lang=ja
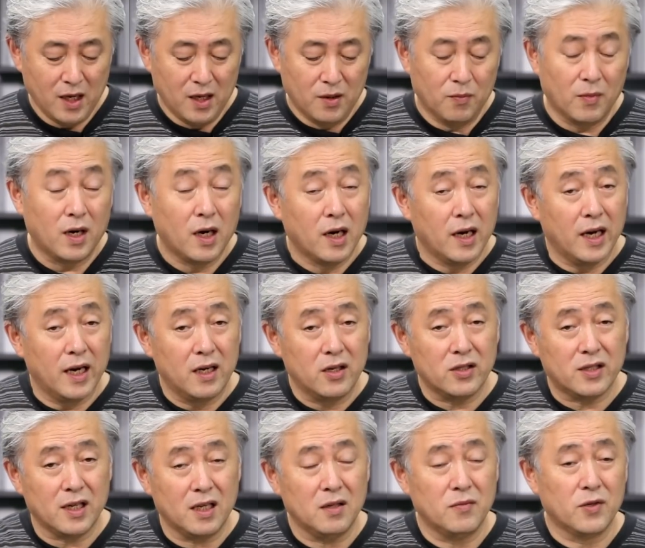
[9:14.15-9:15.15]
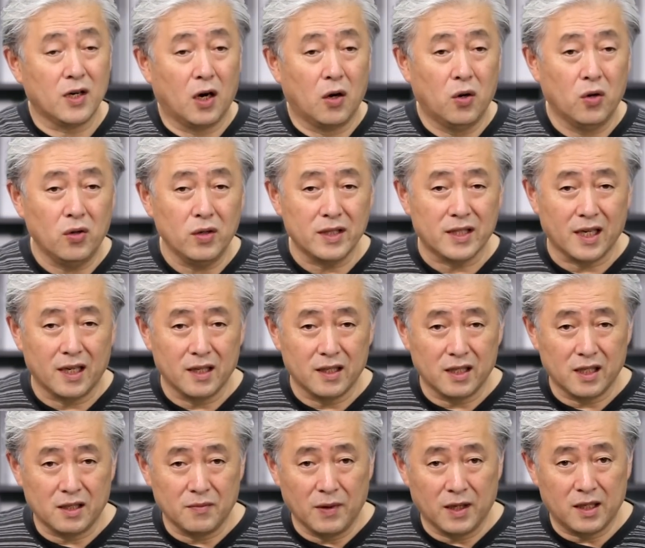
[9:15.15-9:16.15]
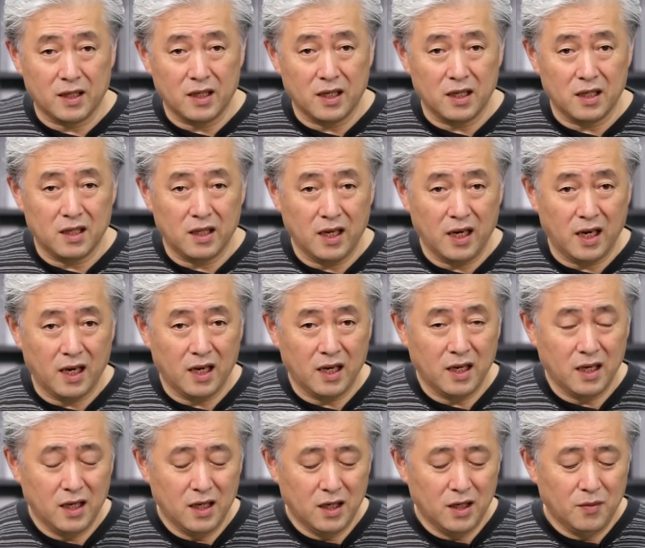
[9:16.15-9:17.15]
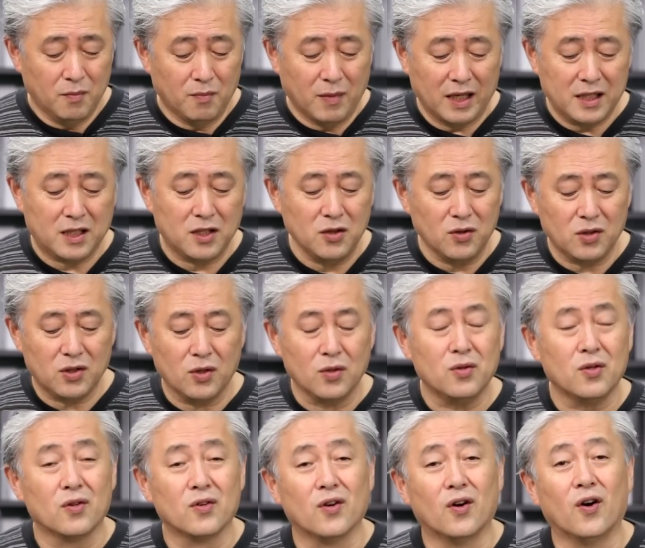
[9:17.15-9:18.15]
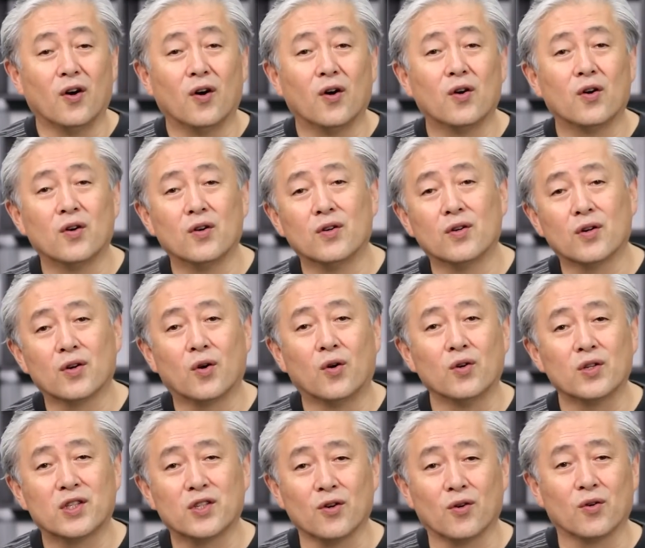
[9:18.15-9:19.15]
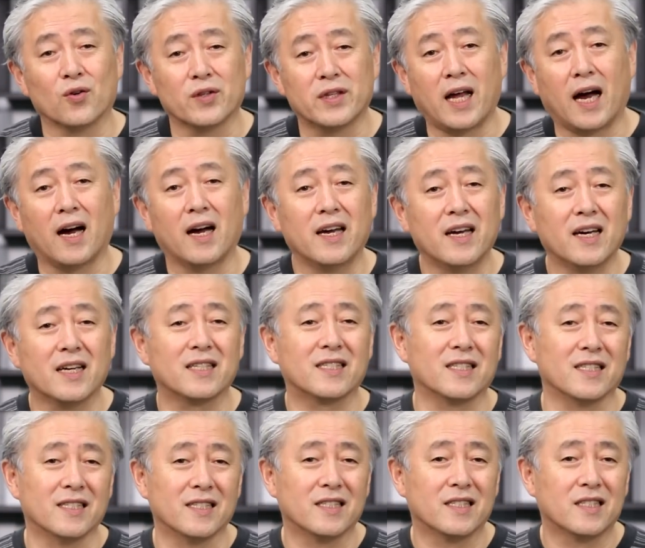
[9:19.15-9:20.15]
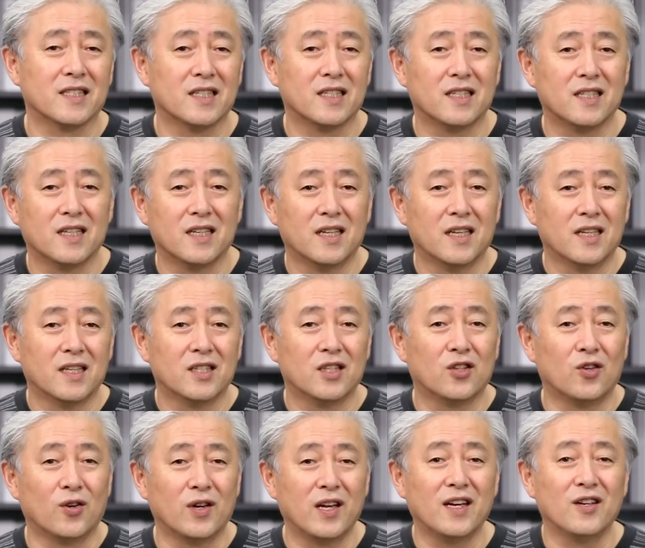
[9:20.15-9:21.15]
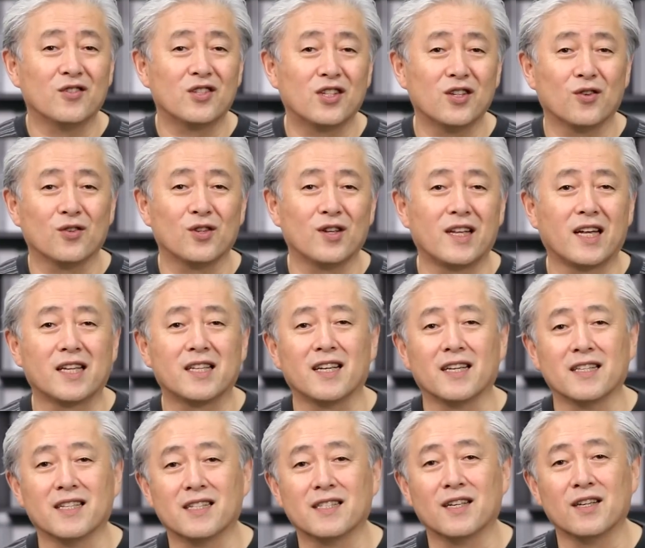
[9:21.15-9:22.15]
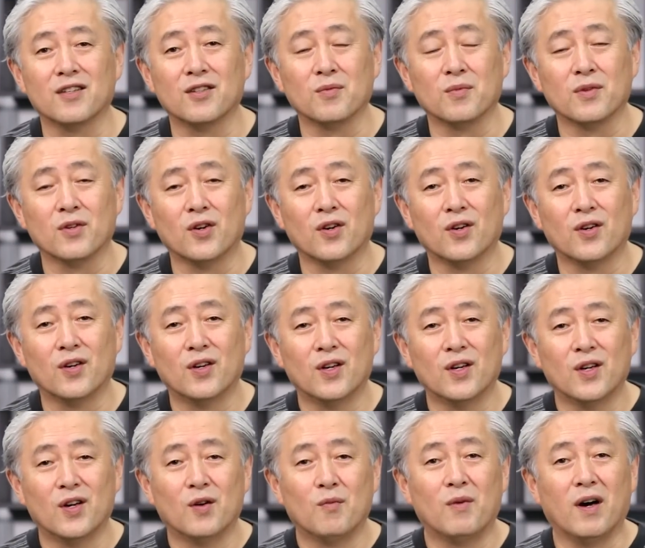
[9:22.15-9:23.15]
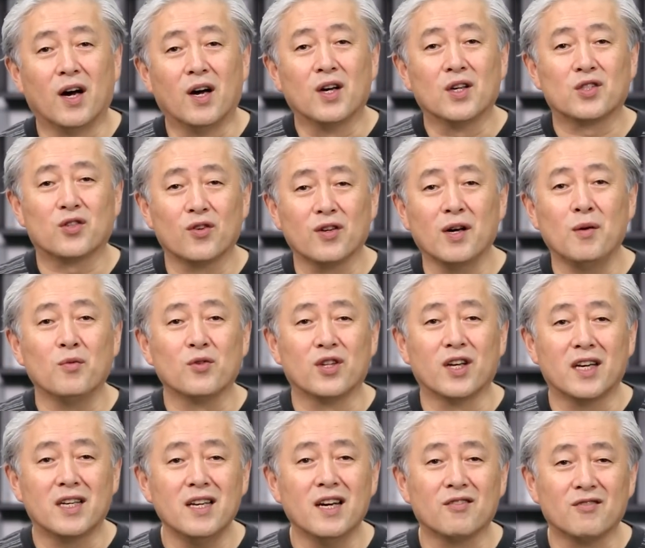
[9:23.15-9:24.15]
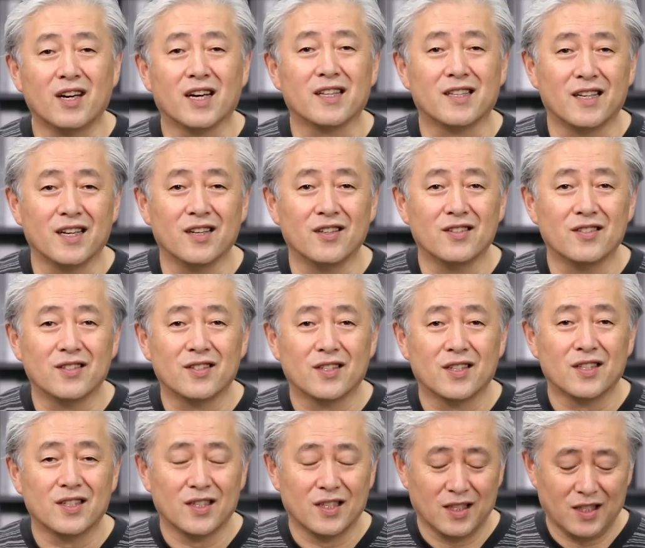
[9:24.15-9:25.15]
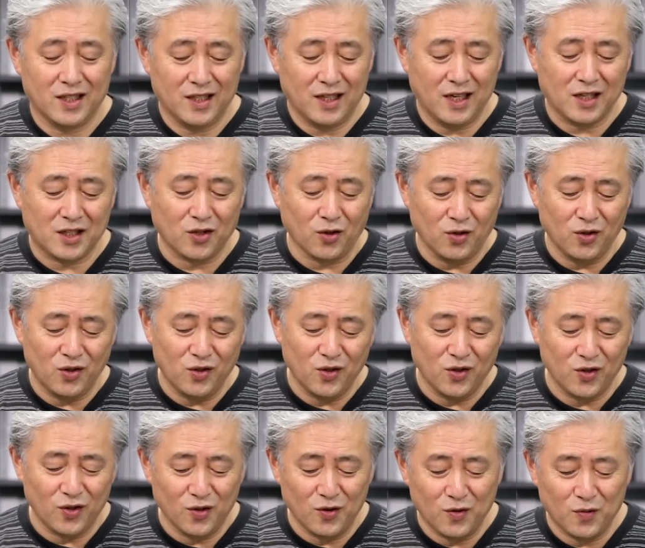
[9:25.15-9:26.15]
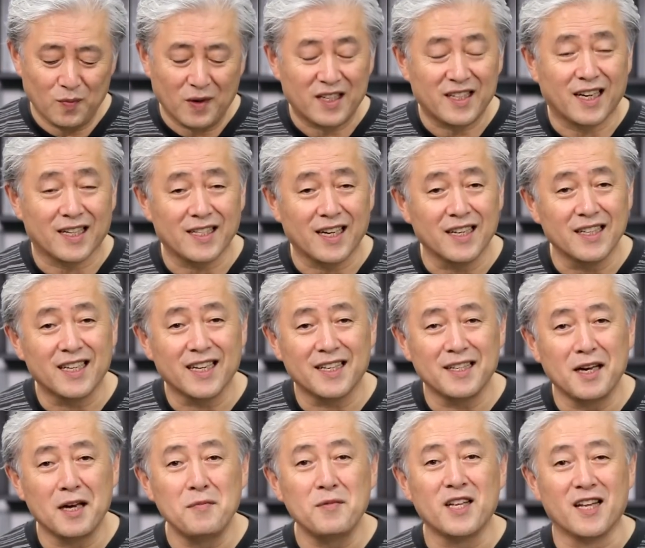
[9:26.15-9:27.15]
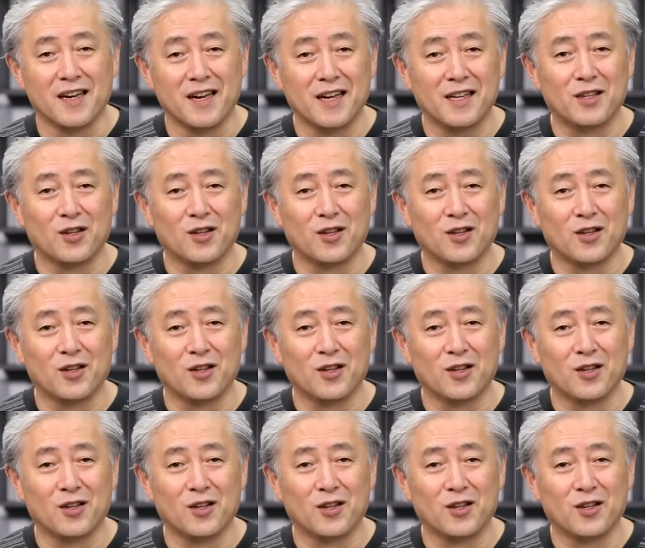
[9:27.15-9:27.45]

まあ、エルサレムが包囲されてしまっていて町の外の高地をこう耕す奴隷の仕事だったんですけれどもまあ、それがもうできなくなっている。でそういう、まあ、打算的な意味でね